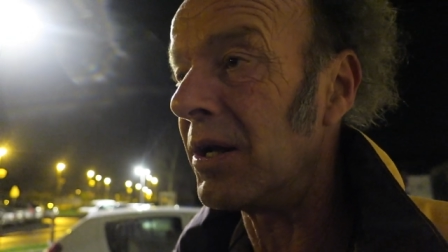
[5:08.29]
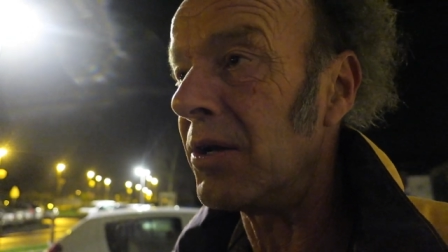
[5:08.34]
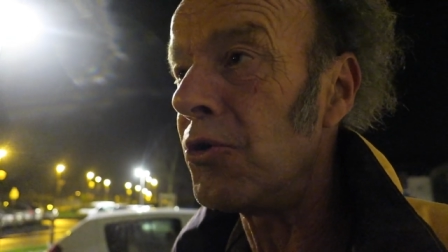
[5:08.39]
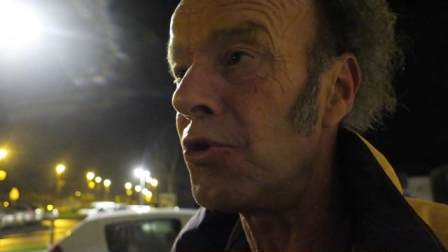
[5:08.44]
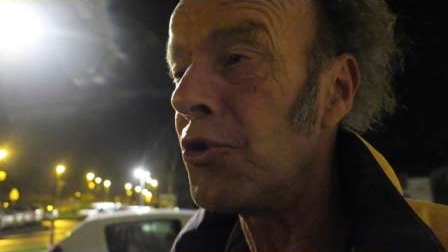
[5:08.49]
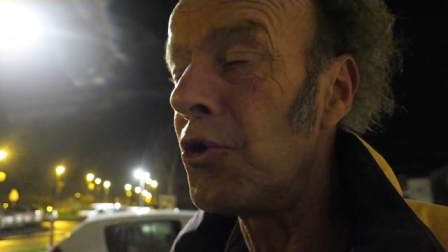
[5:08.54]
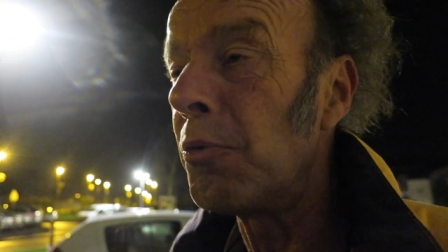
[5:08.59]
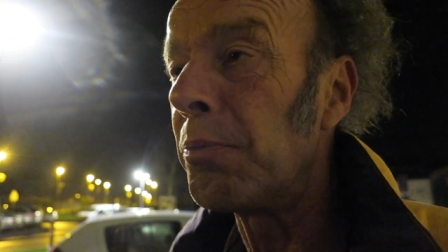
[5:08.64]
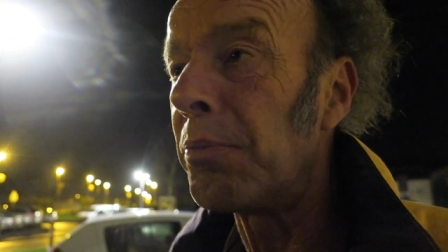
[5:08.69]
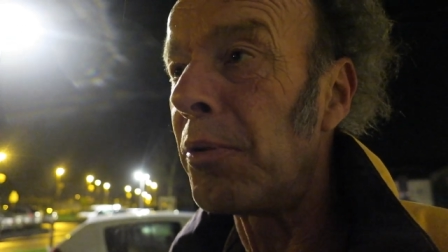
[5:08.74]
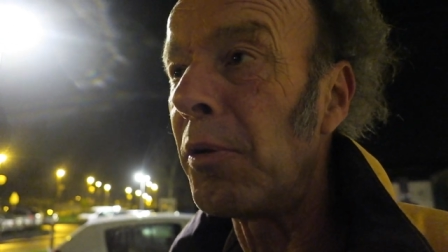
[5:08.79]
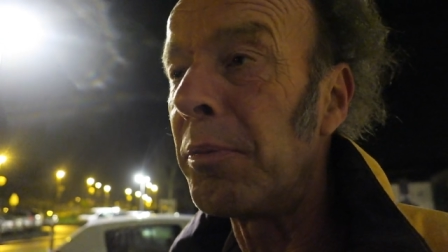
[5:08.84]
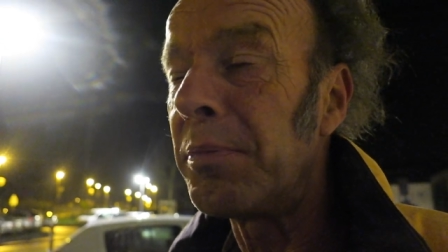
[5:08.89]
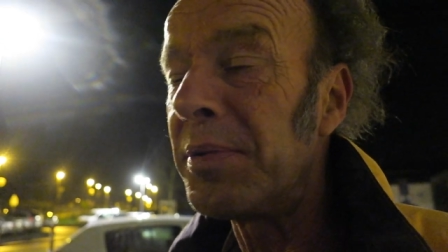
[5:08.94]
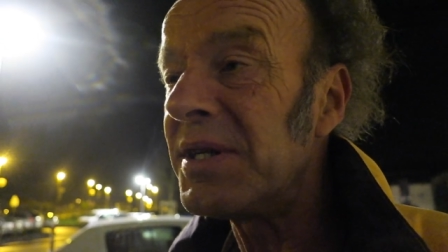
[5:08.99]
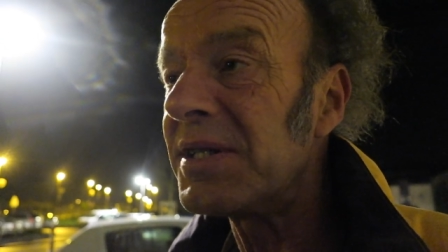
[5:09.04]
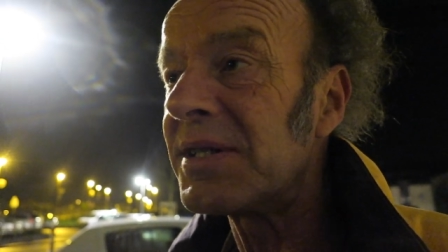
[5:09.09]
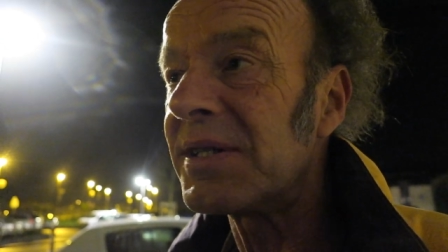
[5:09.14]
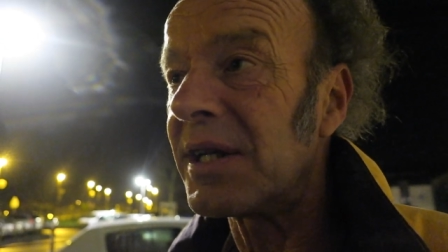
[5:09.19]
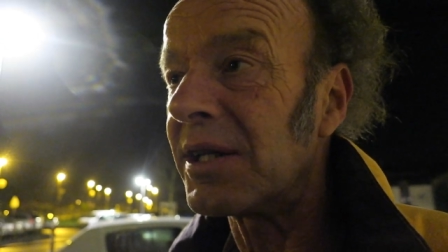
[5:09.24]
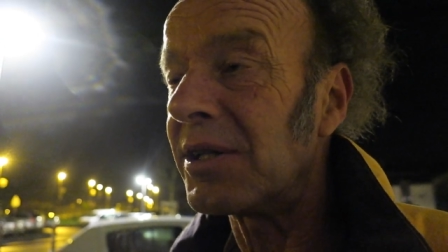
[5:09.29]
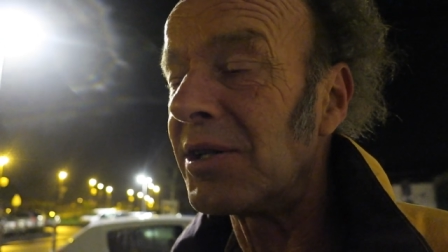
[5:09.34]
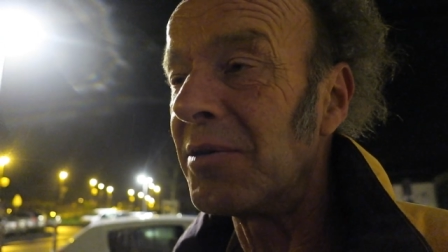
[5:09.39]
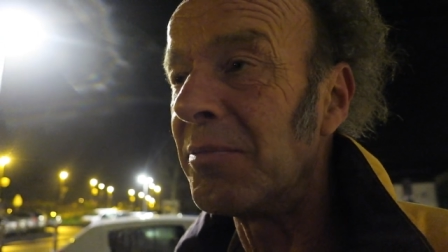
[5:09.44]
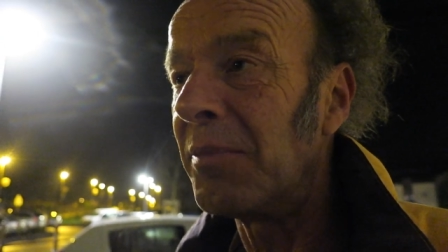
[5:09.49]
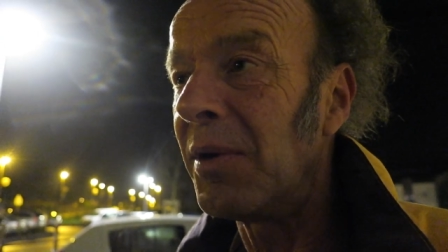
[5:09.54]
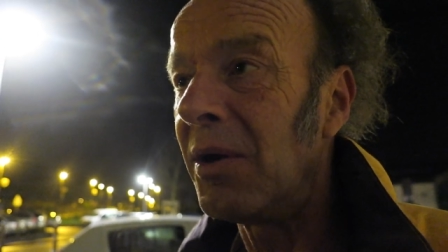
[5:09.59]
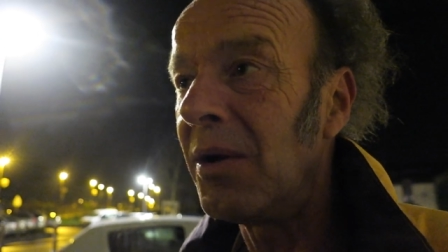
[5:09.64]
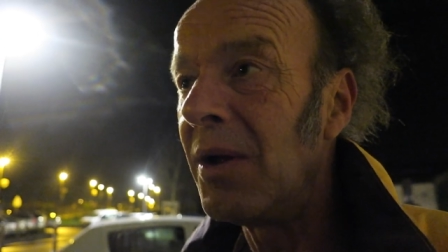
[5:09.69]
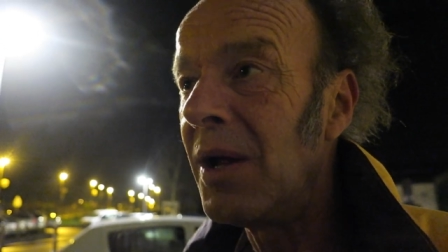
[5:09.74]
lieu propice
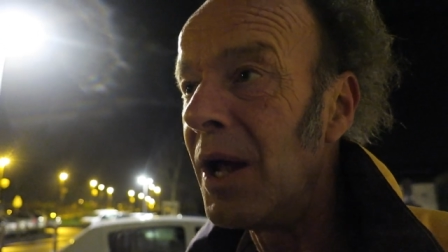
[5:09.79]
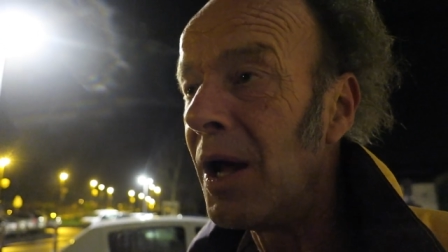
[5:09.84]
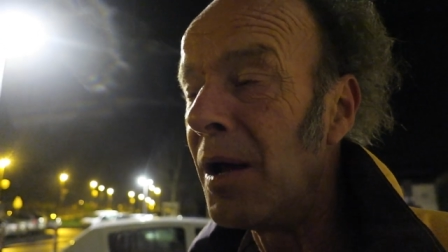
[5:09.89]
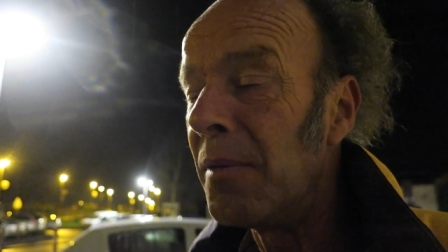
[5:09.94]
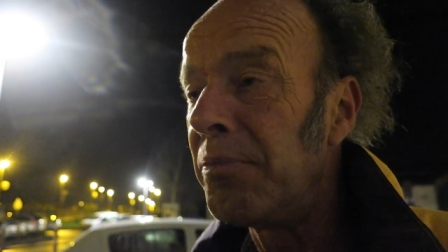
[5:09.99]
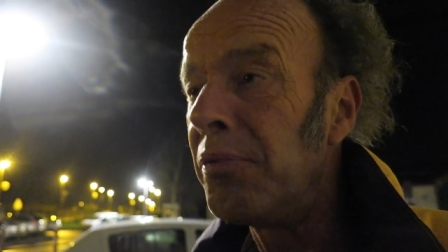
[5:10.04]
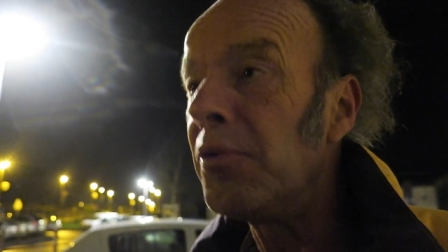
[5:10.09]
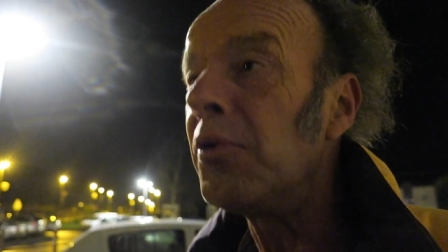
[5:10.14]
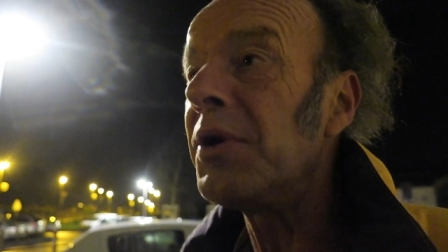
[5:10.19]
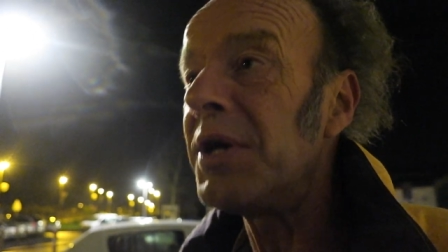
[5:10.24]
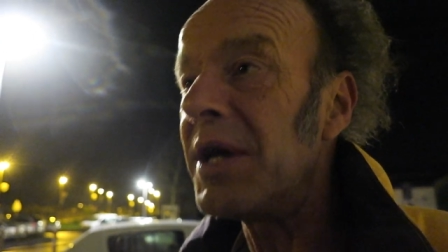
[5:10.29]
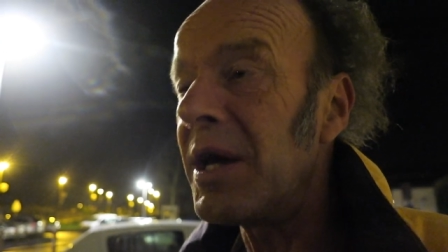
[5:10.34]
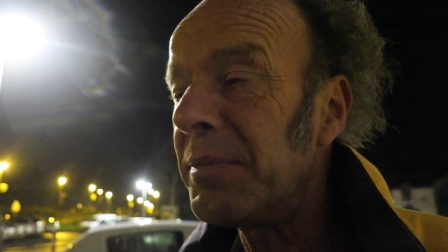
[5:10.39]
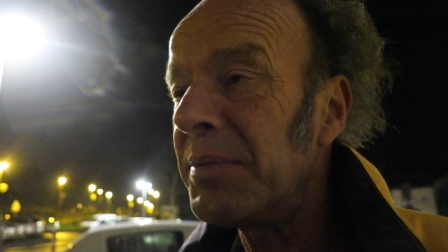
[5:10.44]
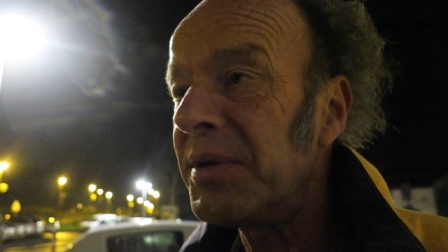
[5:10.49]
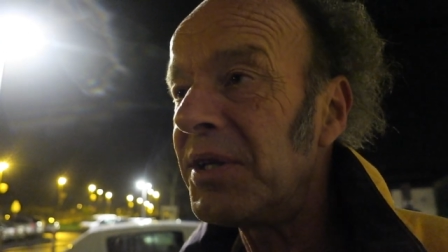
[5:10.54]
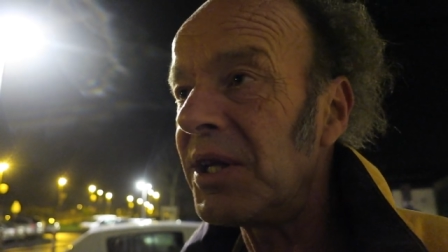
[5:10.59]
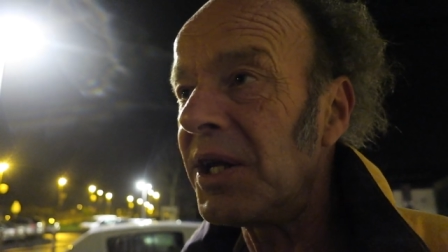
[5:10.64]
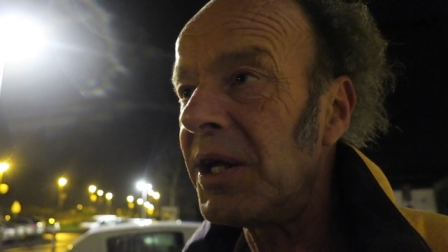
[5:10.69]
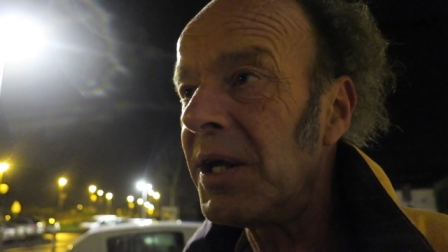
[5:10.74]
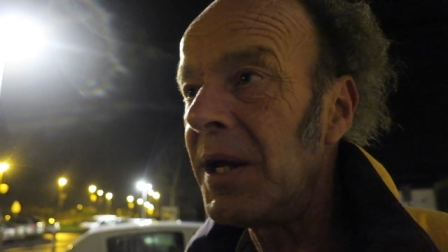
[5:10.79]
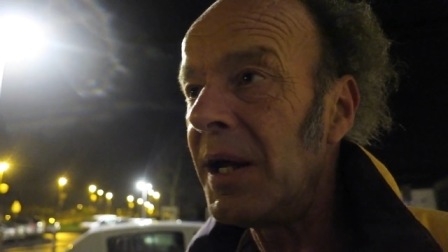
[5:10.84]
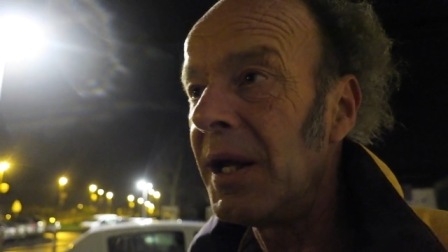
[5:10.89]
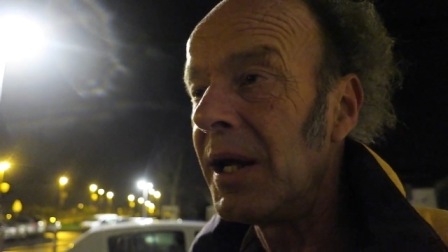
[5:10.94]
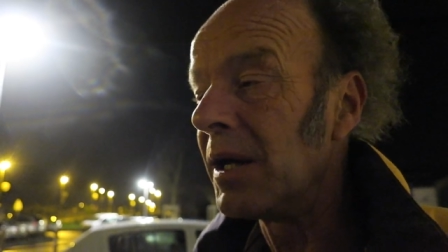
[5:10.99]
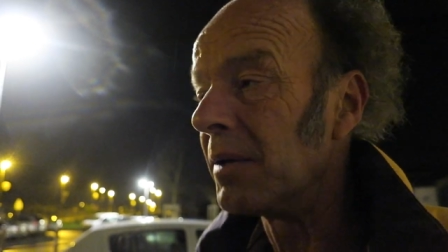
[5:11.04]
certainement pour y habiter.